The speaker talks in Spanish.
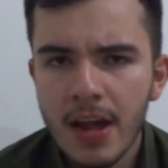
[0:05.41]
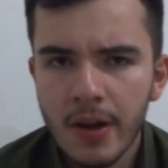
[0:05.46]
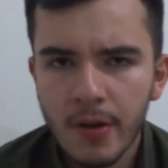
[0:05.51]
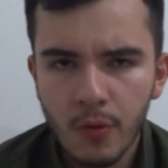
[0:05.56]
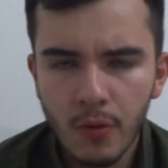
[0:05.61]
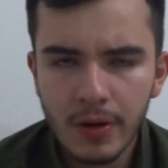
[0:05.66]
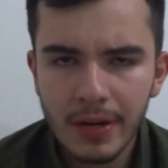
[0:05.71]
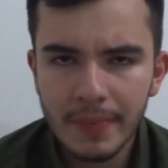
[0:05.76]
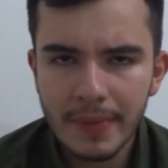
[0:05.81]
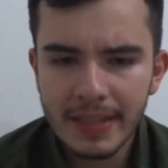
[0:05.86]

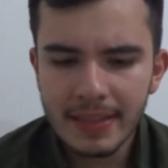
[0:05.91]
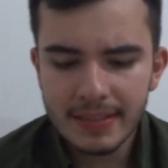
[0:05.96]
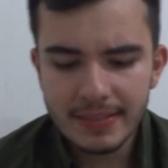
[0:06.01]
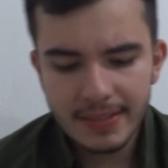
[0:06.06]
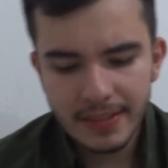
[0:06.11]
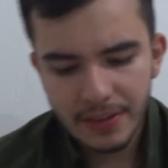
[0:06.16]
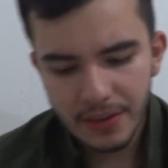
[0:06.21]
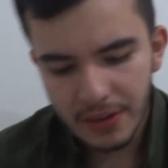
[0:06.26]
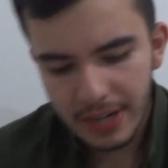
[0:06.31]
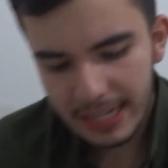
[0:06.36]
Nuevamente,
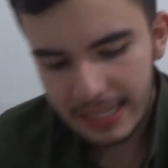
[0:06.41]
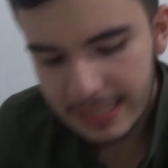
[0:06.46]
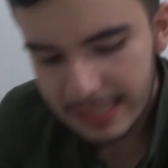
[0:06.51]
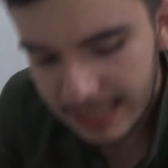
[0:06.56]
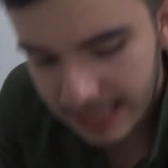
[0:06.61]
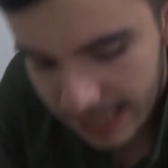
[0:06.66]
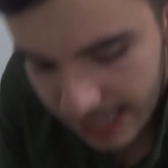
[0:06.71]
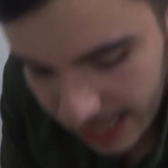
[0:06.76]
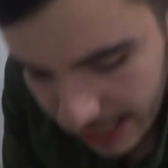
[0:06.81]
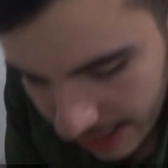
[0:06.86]

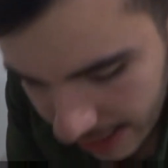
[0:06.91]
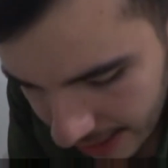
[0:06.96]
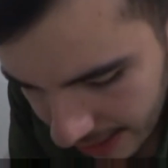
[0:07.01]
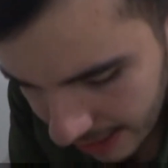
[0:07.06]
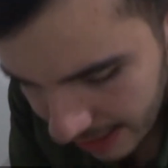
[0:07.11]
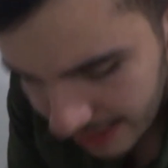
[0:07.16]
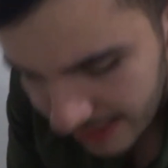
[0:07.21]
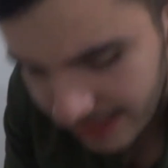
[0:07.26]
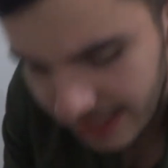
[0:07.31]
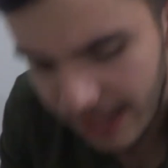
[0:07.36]
señores,
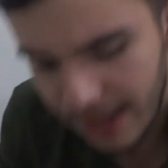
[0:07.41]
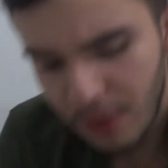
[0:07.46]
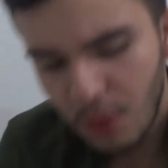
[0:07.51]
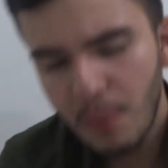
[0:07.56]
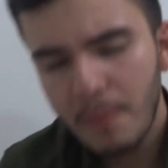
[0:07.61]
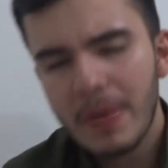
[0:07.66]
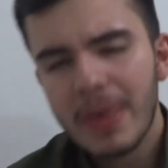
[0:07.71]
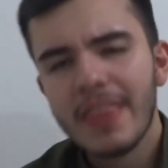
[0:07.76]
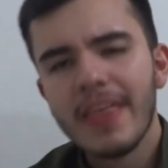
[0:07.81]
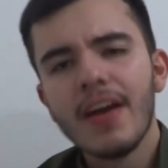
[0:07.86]
les traigo
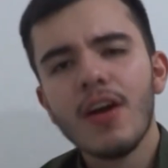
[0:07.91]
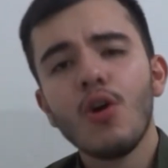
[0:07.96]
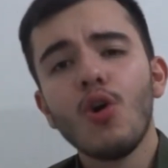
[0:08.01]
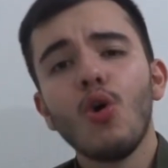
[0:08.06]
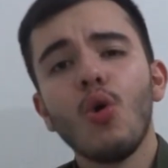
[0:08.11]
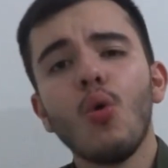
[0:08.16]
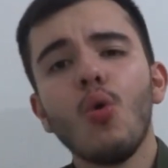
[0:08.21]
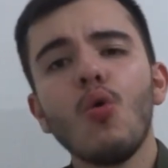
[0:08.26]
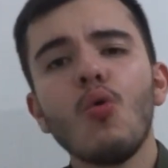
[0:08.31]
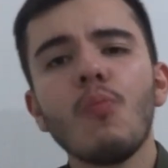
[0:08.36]
un video,
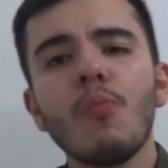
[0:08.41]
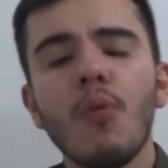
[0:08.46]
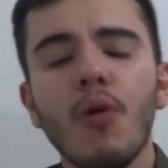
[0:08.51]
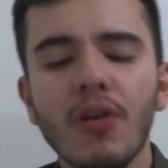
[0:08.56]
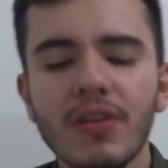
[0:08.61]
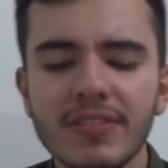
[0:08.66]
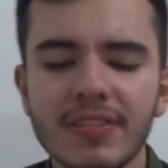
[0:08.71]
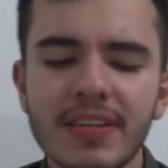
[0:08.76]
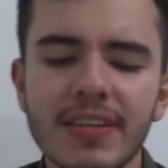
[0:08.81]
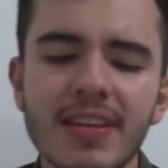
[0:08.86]
un
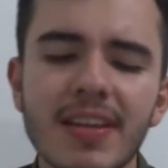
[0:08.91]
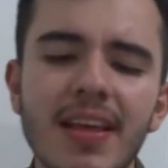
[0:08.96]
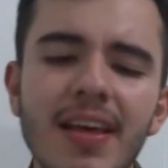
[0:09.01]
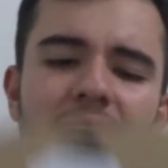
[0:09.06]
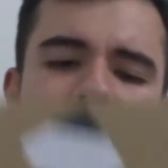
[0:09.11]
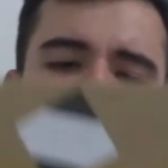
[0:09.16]
unboxing